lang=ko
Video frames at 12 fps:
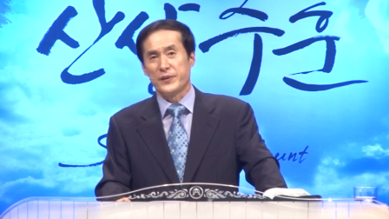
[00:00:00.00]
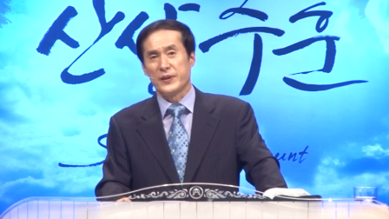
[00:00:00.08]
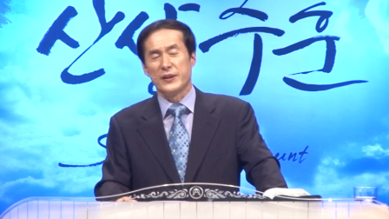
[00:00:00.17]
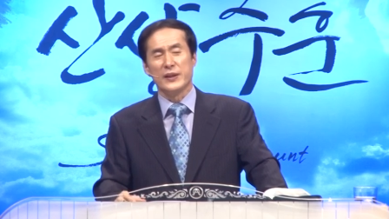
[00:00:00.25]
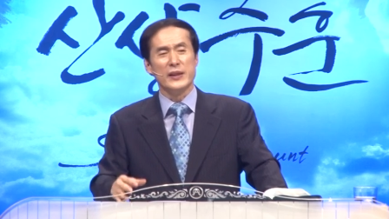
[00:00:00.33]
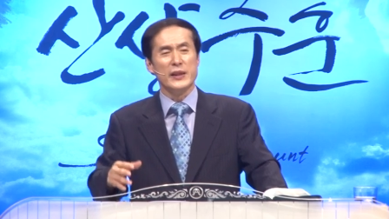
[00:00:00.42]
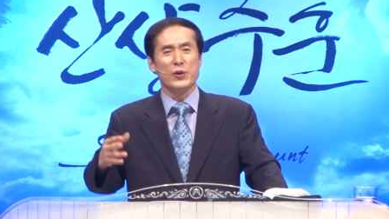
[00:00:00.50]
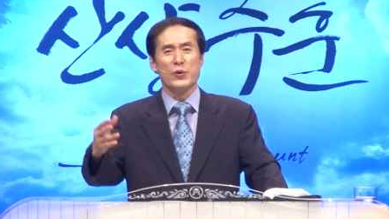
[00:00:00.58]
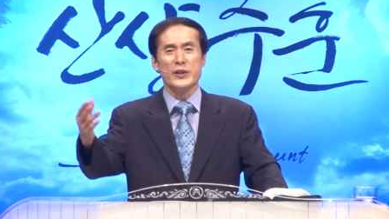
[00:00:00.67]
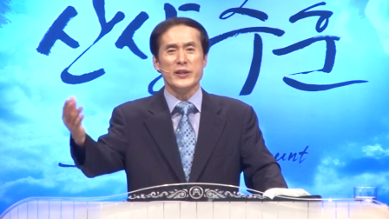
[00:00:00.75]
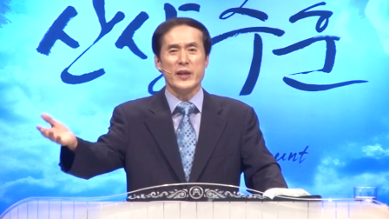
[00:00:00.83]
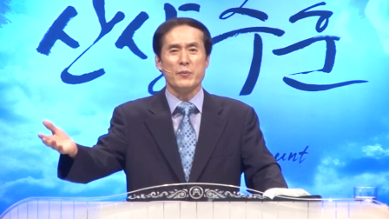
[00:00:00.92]

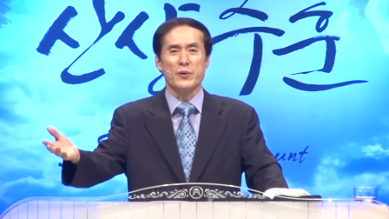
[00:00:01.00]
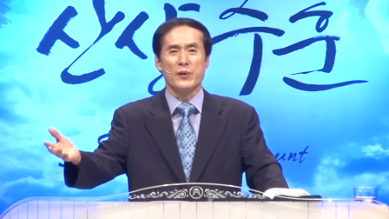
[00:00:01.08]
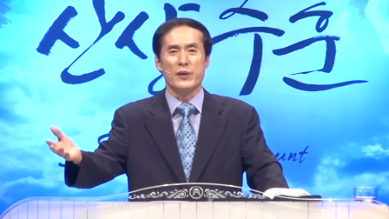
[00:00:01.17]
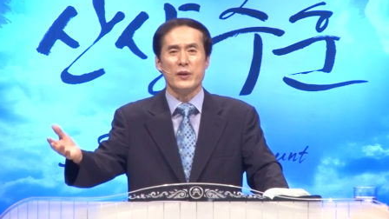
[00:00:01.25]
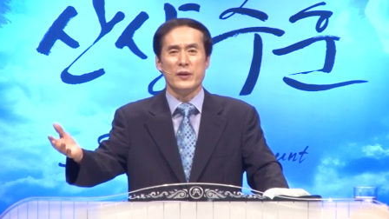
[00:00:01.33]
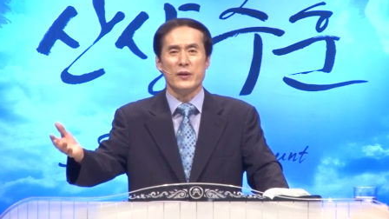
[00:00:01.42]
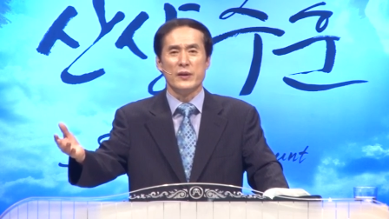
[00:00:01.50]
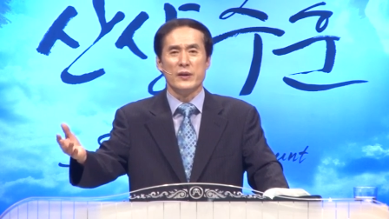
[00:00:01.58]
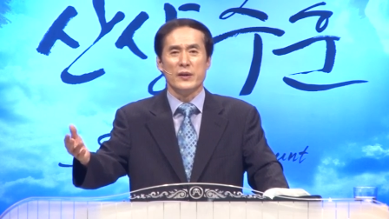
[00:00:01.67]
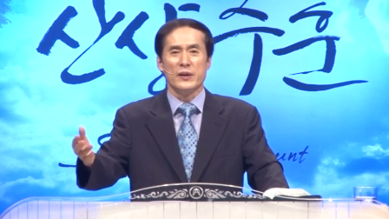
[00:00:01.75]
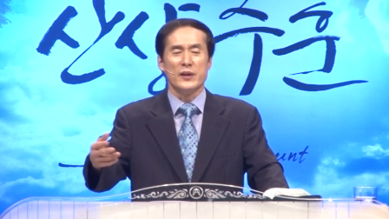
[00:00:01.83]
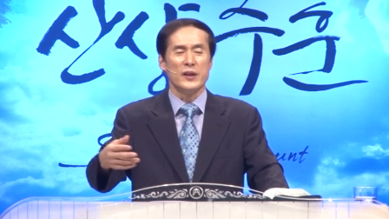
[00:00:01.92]
더러운 재물,
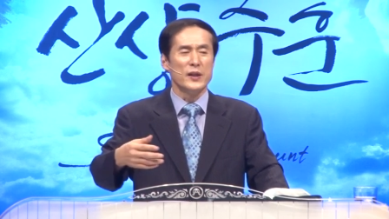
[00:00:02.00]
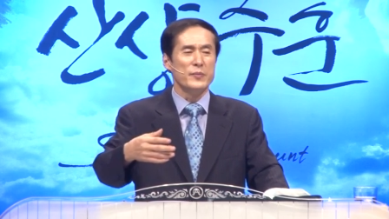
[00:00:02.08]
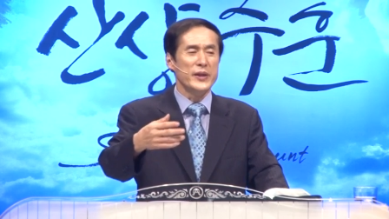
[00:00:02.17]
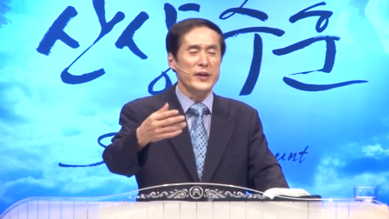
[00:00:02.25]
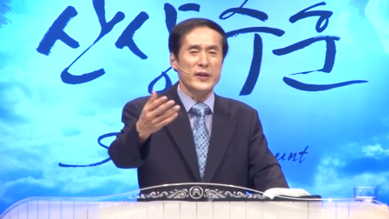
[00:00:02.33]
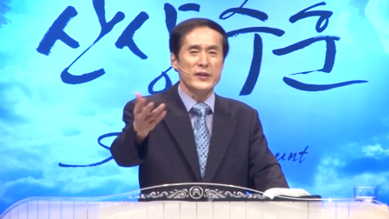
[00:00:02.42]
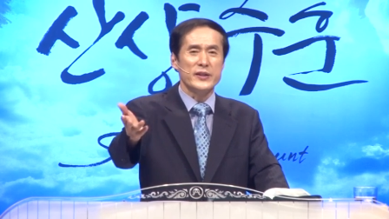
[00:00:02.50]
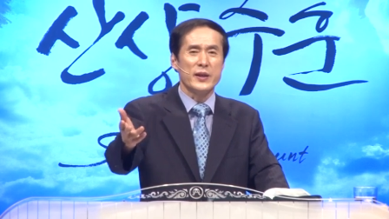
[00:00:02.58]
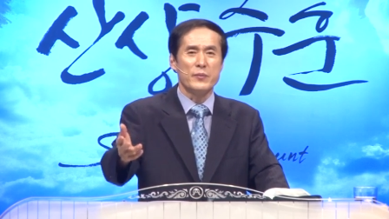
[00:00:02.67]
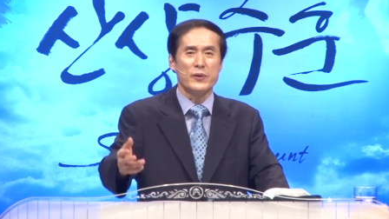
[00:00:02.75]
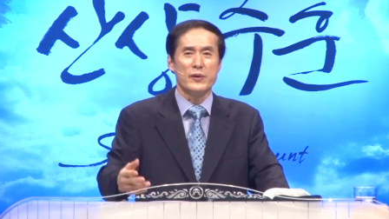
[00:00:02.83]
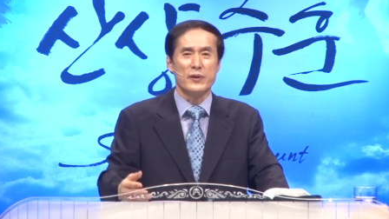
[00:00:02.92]
흠 있는
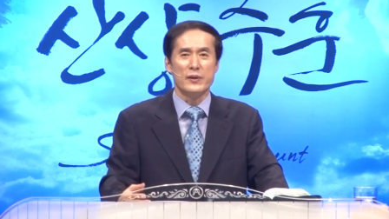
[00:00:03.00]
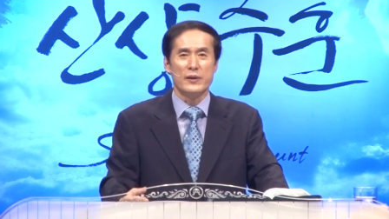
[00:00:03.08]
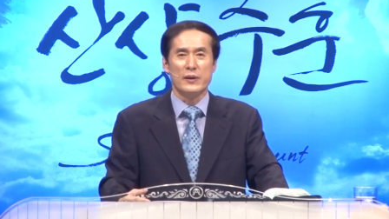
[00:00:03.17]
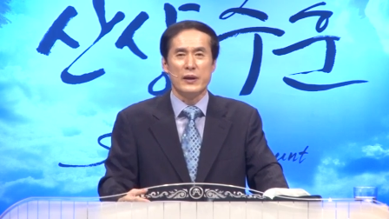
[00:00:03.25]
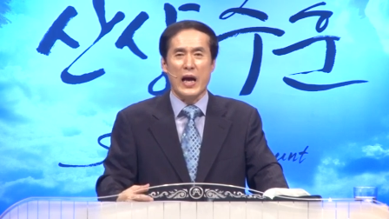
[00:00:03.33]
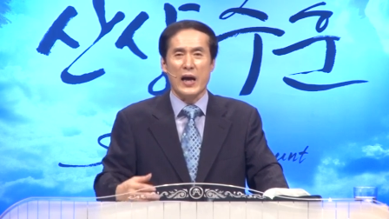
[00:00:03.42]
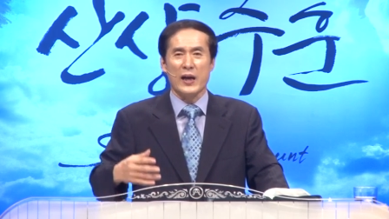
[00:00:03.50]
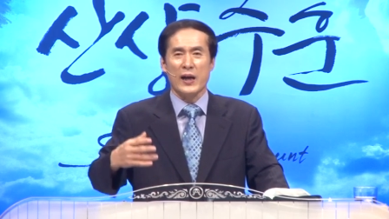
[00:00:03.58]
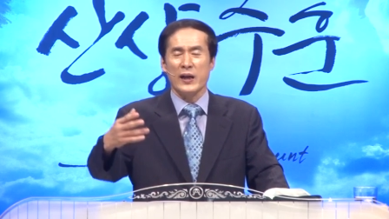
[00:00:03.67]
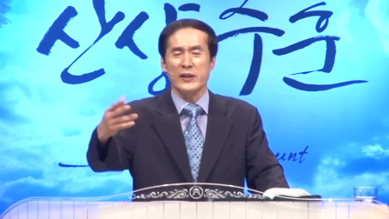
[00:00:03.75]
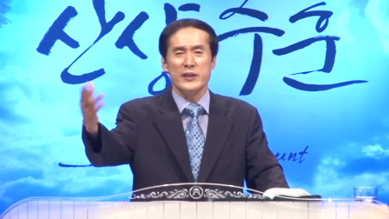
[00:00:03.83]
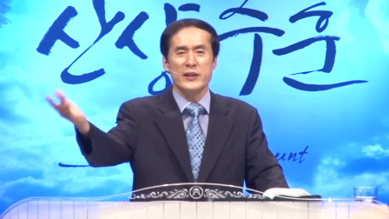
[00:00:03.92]
재물,
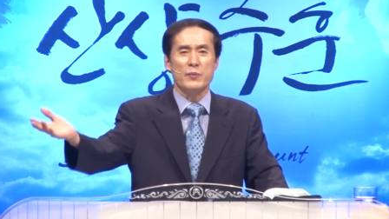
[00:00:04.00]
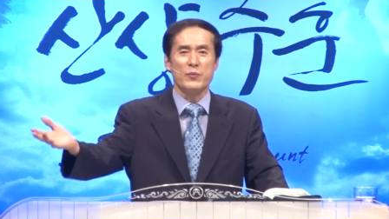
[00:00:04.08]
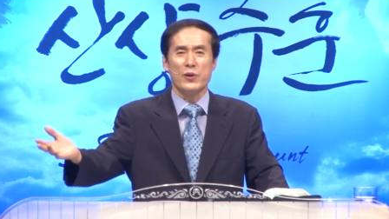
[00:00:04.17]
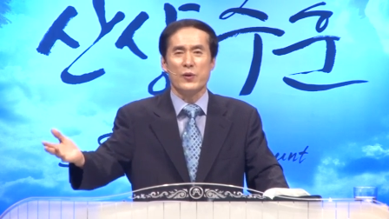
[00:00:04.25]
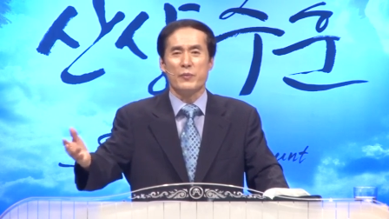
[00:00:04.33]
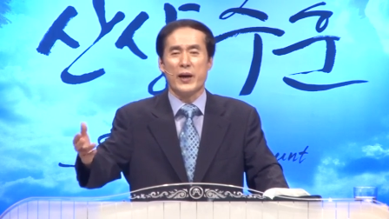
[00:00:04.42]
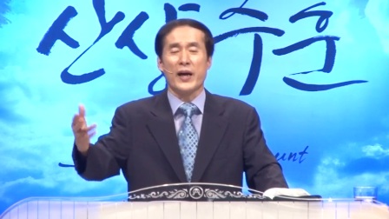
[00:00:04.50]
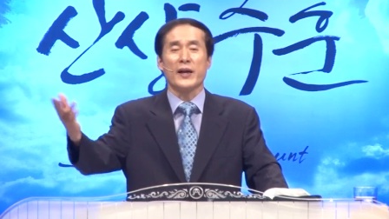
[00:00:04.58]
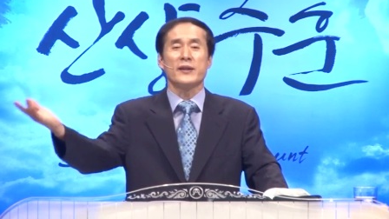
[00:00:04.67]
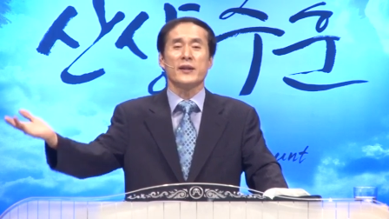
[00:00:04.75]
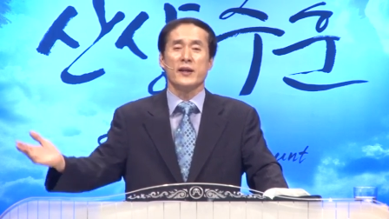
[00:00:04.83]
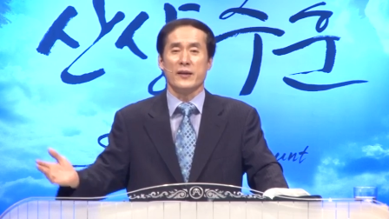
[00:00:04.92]
악한 재물로
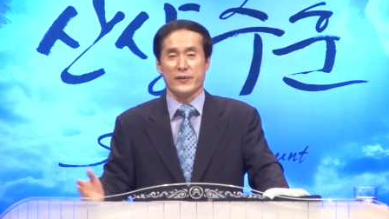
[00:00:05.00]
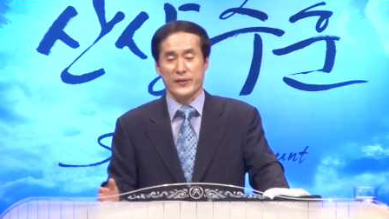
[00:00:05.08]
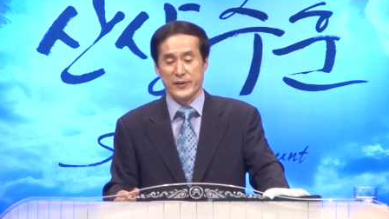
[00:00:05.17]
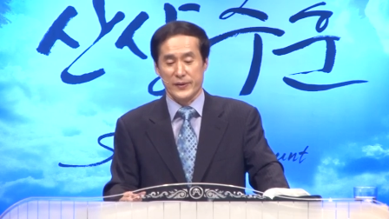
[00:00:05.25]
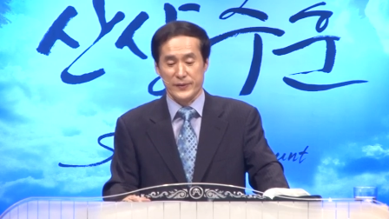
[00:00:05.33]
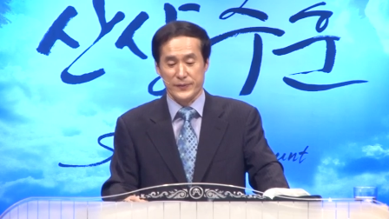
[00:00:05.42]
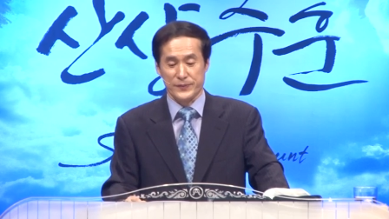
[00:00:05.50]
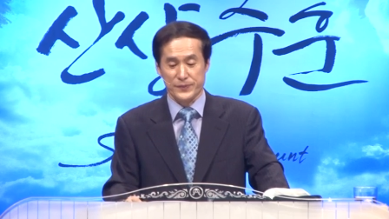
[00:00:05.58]
망가뜨리는 거예요.